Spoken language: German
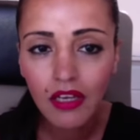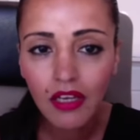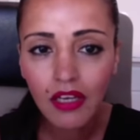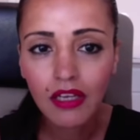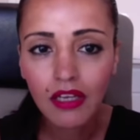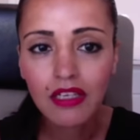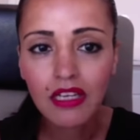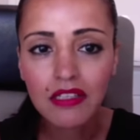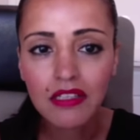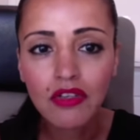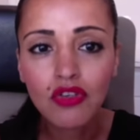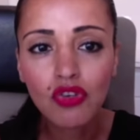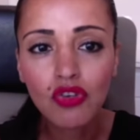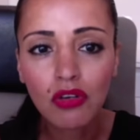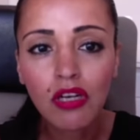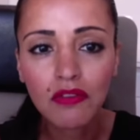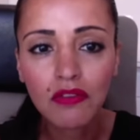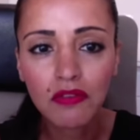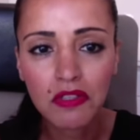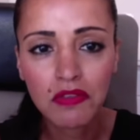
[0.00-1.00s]
Äh, das ist
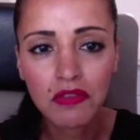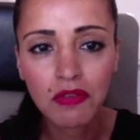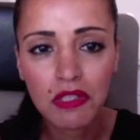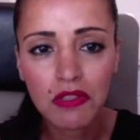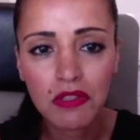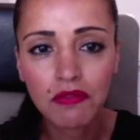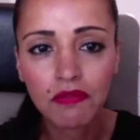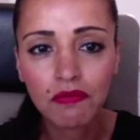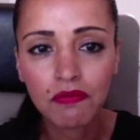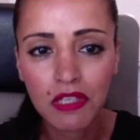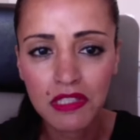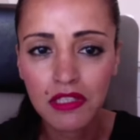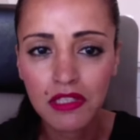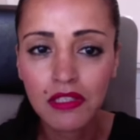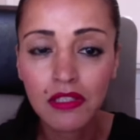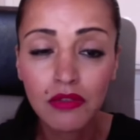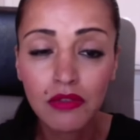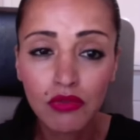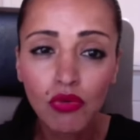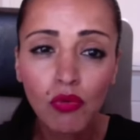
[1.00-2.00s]
schon etwas, was, was
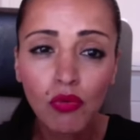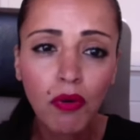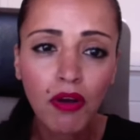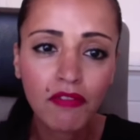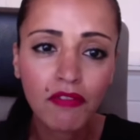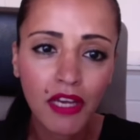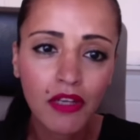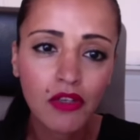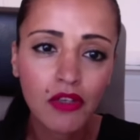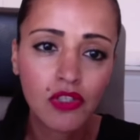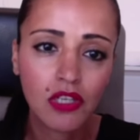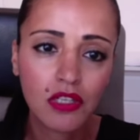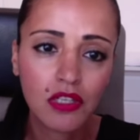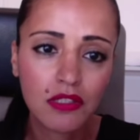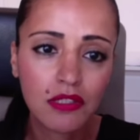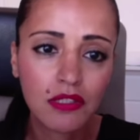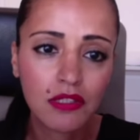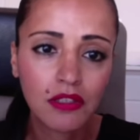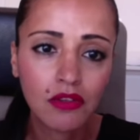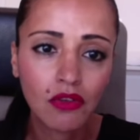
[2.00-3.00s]
ich super
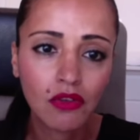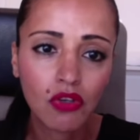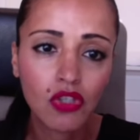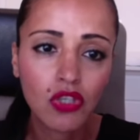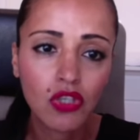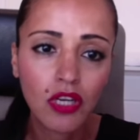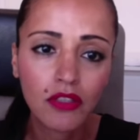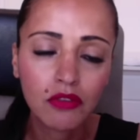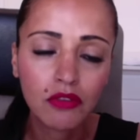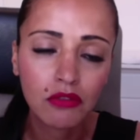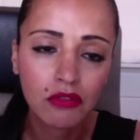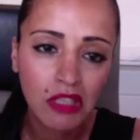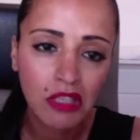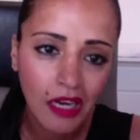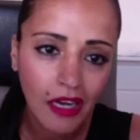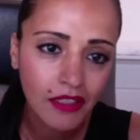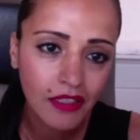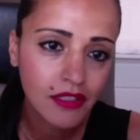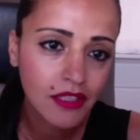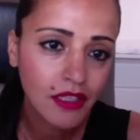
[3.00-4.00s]
wertschätze in Deutschland. Und
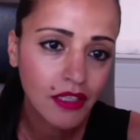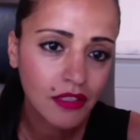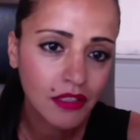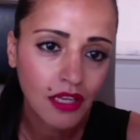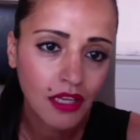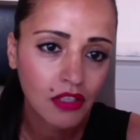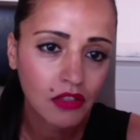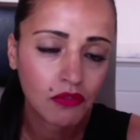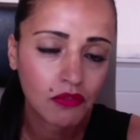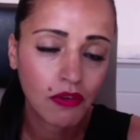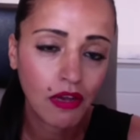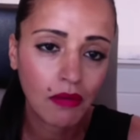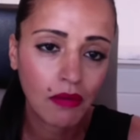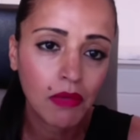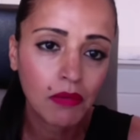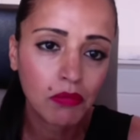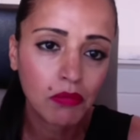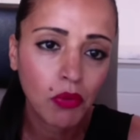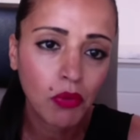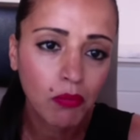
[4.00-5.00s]
gleichzeitig sage ich, wir
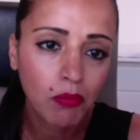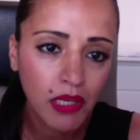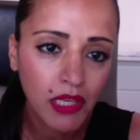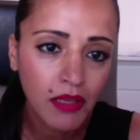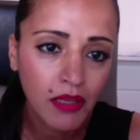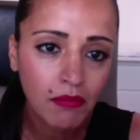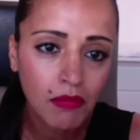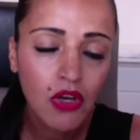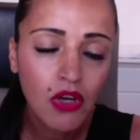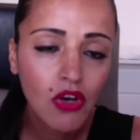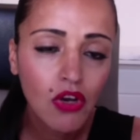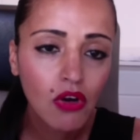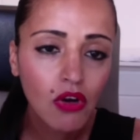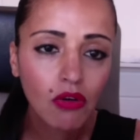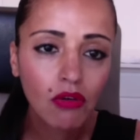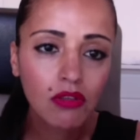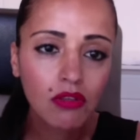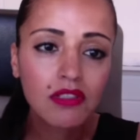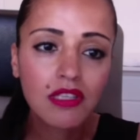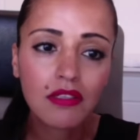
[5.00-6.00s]
haben ein Problem
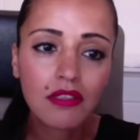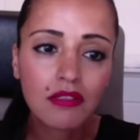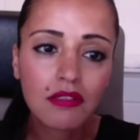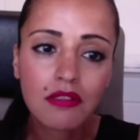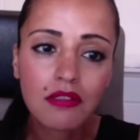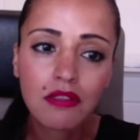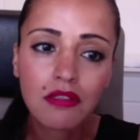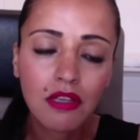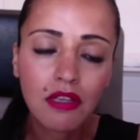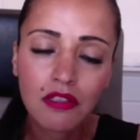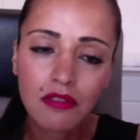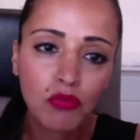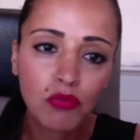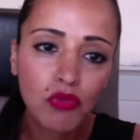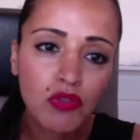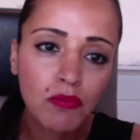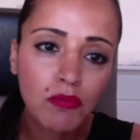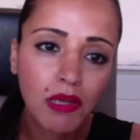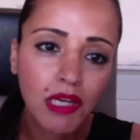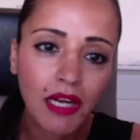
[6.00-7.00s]
und das, das
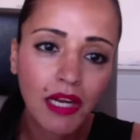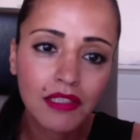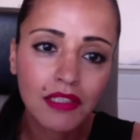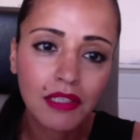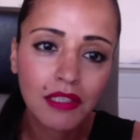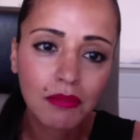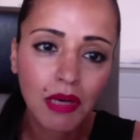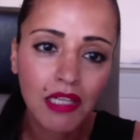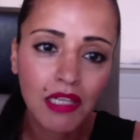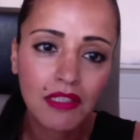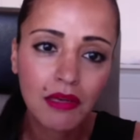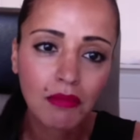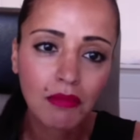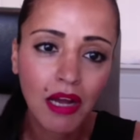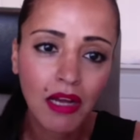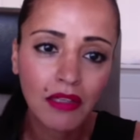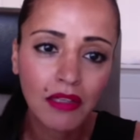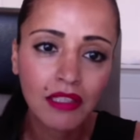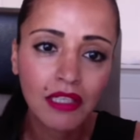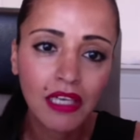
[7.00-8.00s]
muss man halt gemeinsam
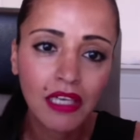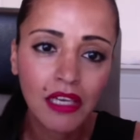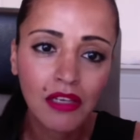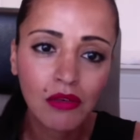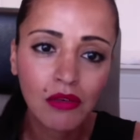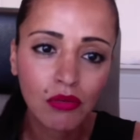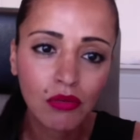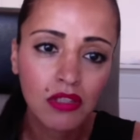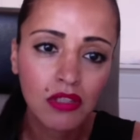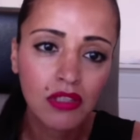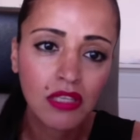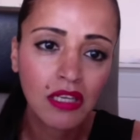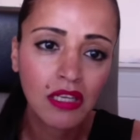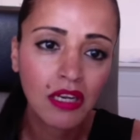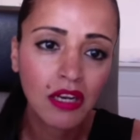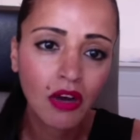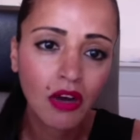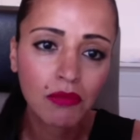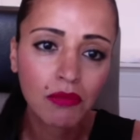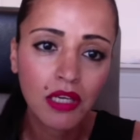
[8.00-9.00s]
angehen, ohne den
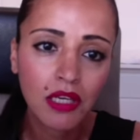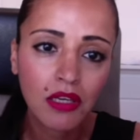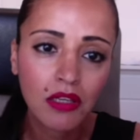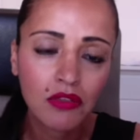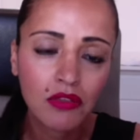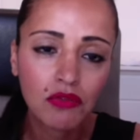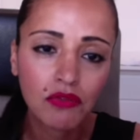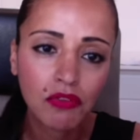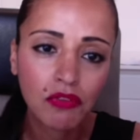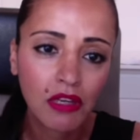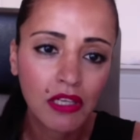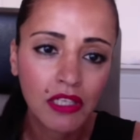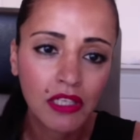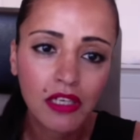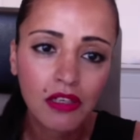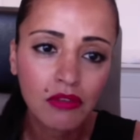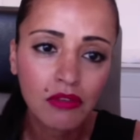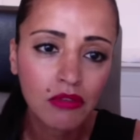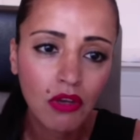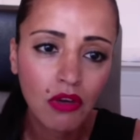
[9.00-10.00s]
Glauben daran zu
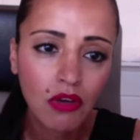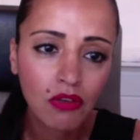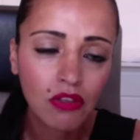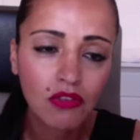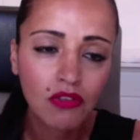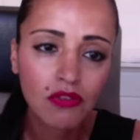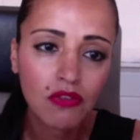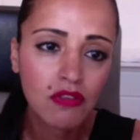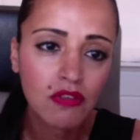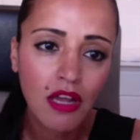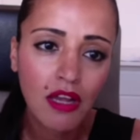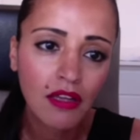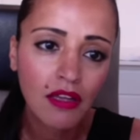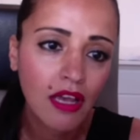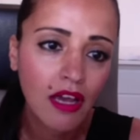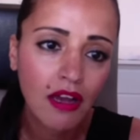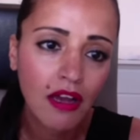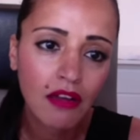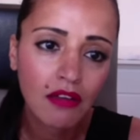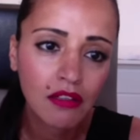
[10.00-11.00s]
verlieren und auch nicht zu sagen,
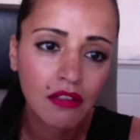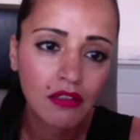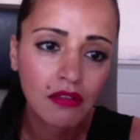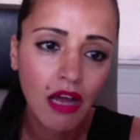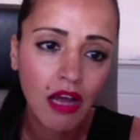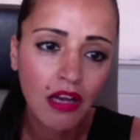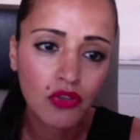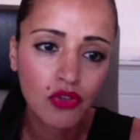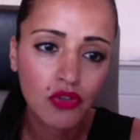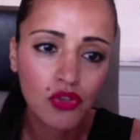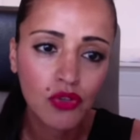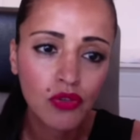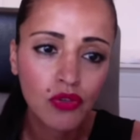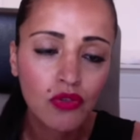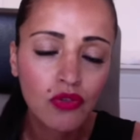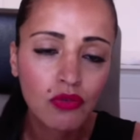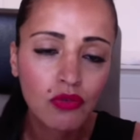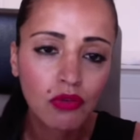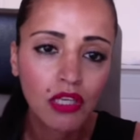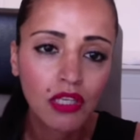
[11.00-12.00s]
ja, äh, alles schön
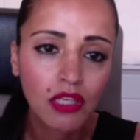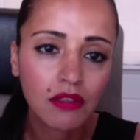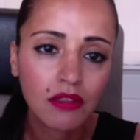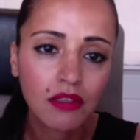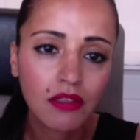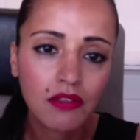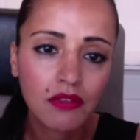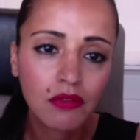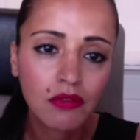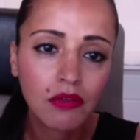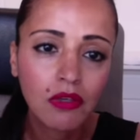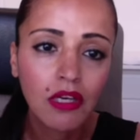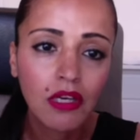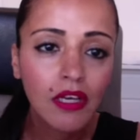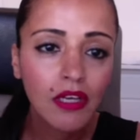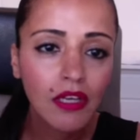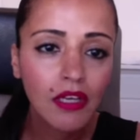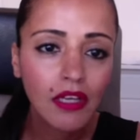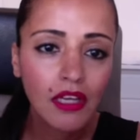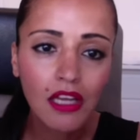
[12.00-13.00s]
zu reden. Also
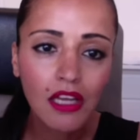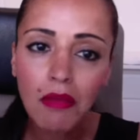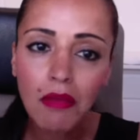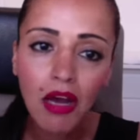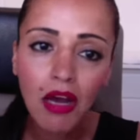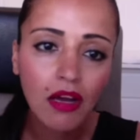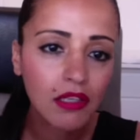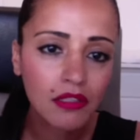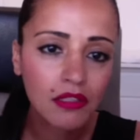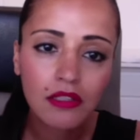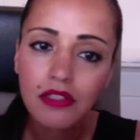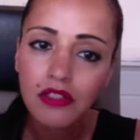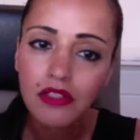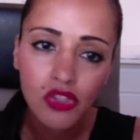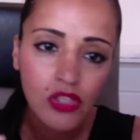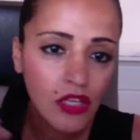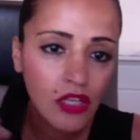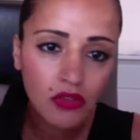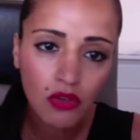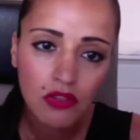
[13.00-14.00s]
immer, ich, ich
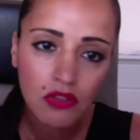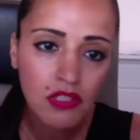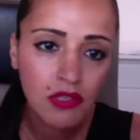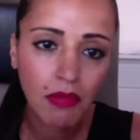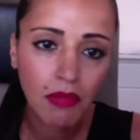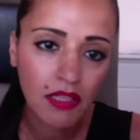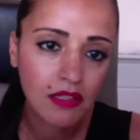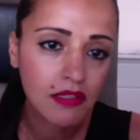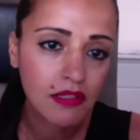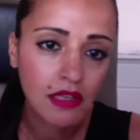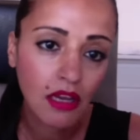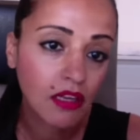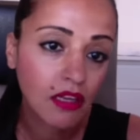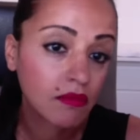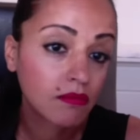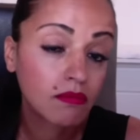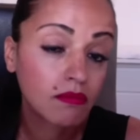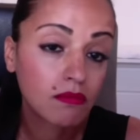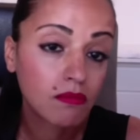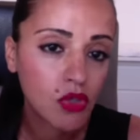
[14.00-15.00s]
stelle trotzdem Anzeigen.